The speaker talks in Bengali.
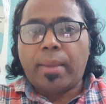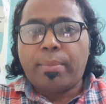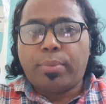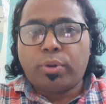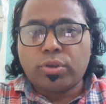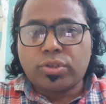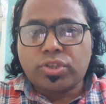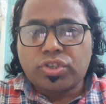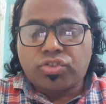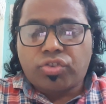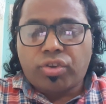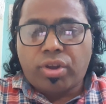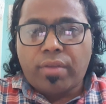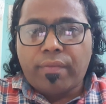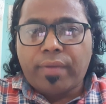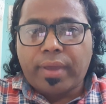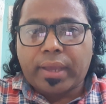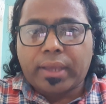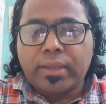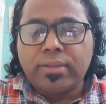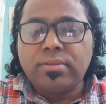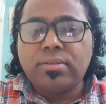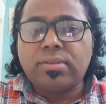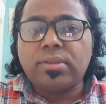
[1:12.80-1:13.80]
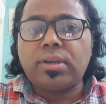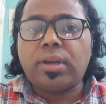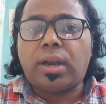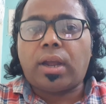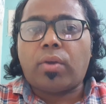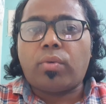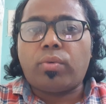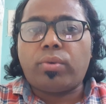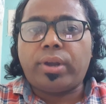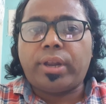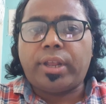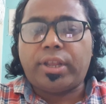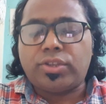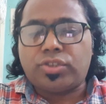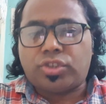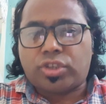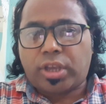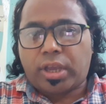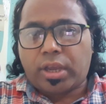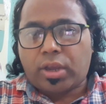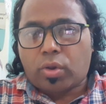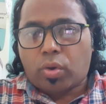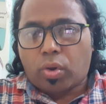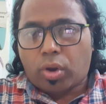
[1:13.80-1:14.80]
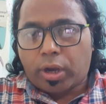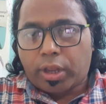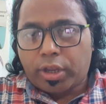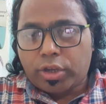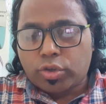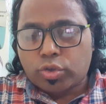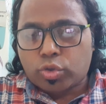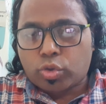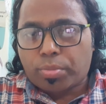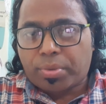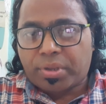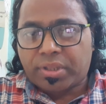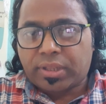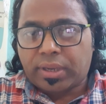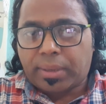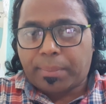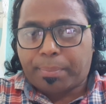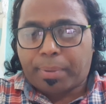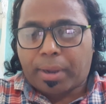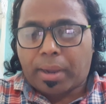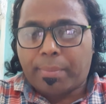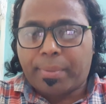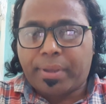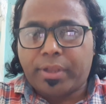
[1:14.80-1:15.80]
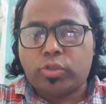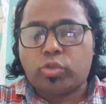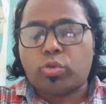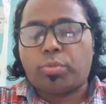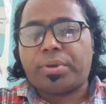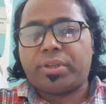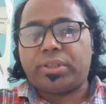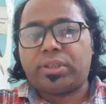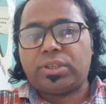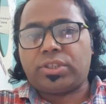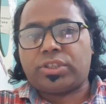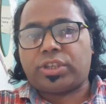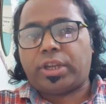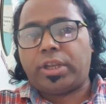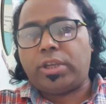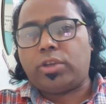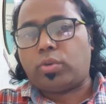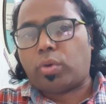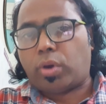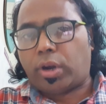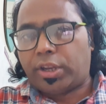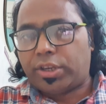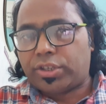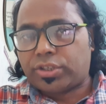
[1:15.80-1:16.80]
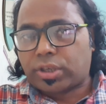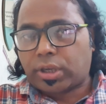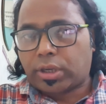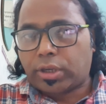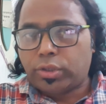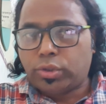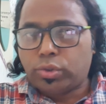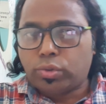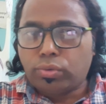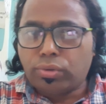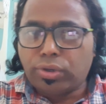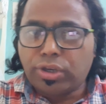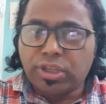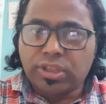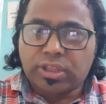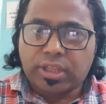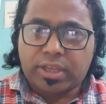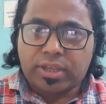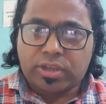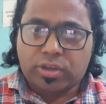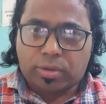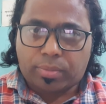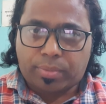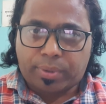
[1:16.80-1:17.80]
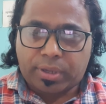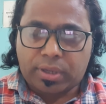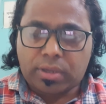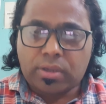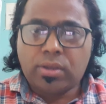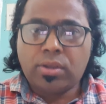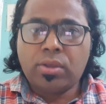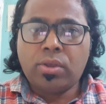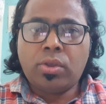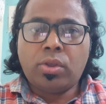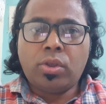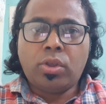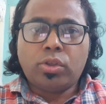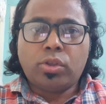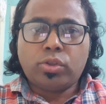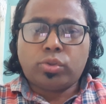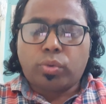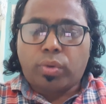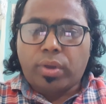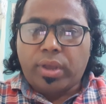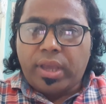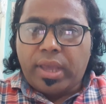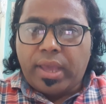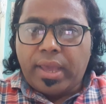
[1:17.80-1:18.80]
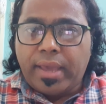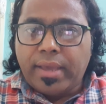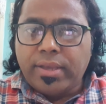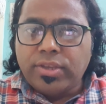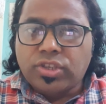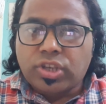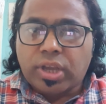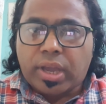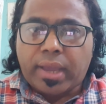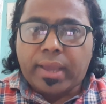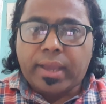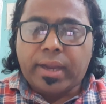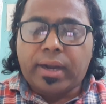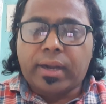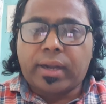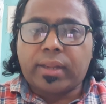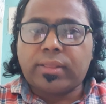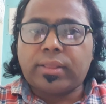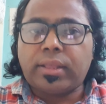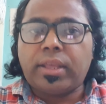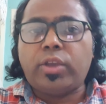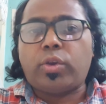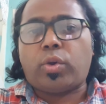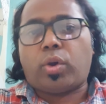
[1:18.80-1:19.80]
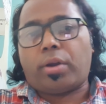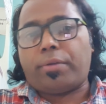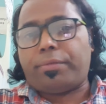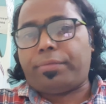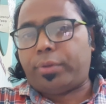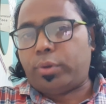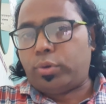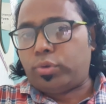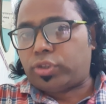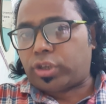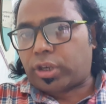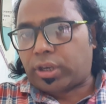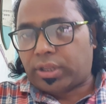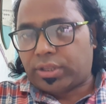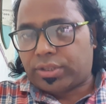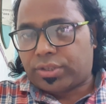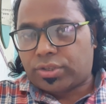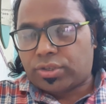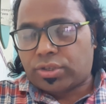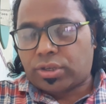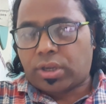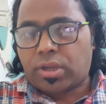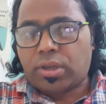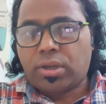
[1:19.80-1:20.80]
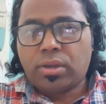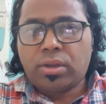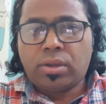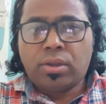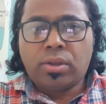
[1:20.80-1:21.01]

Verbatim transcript: এবং স্ট্রে ভ্যাকেন্সি রাউন্ডে যে কলেজ তোমাদের পাবে তোমাদের সেই কলেজটা কিন্তু নিতেই হবে তো এই জায়গাটাতেই কনফিউশন এসছে